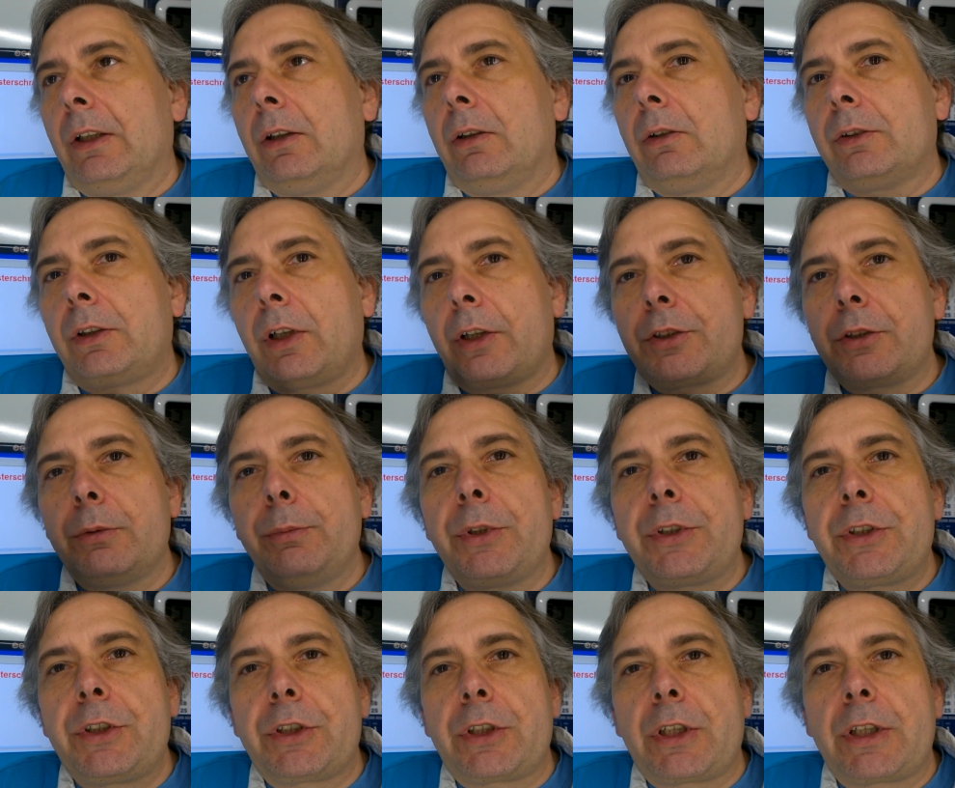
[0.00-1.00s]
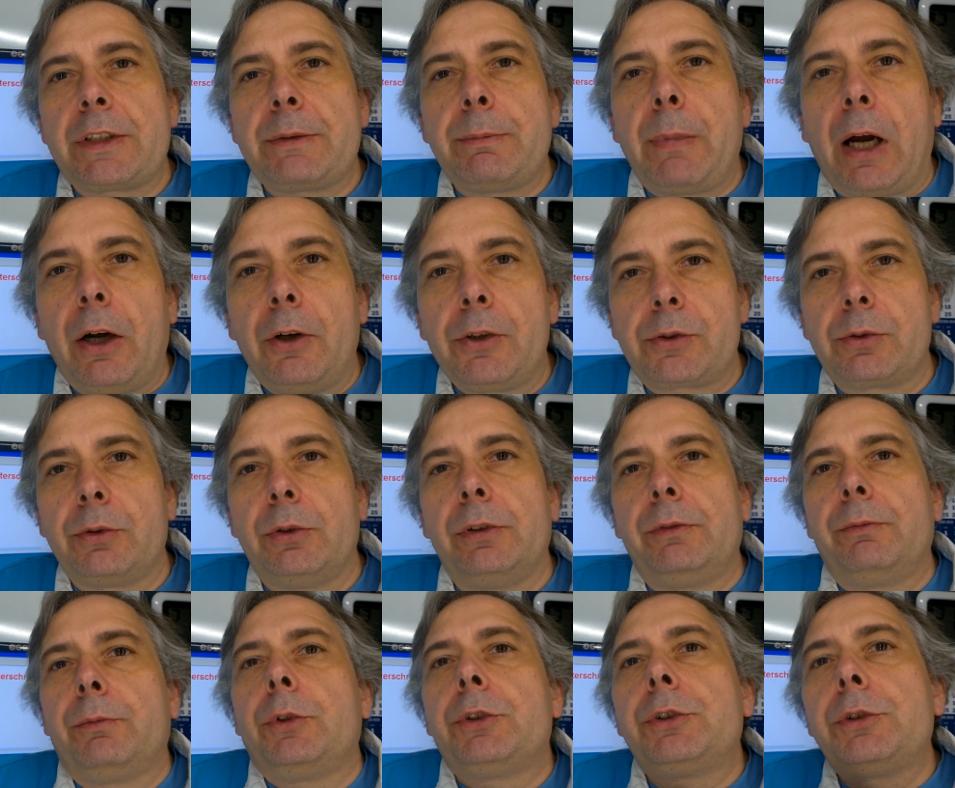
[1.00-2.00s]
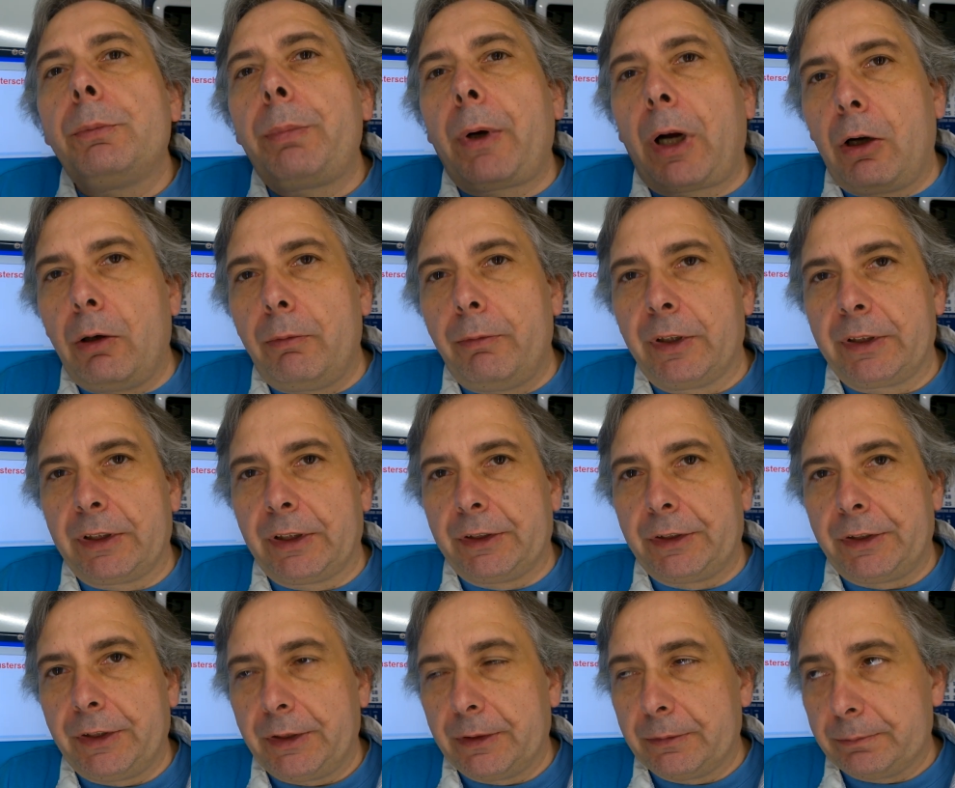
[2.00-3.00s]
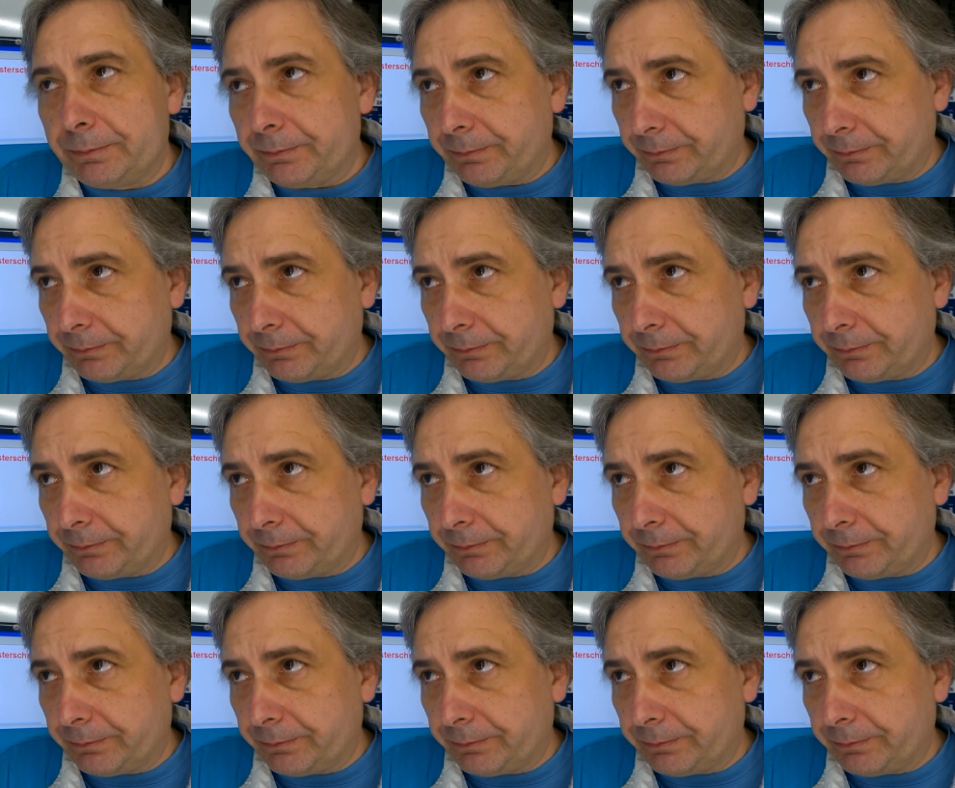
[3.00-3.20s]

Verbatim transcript: Und dazu müsste ich erstmal ausholen, wozu brauchen wir denn die?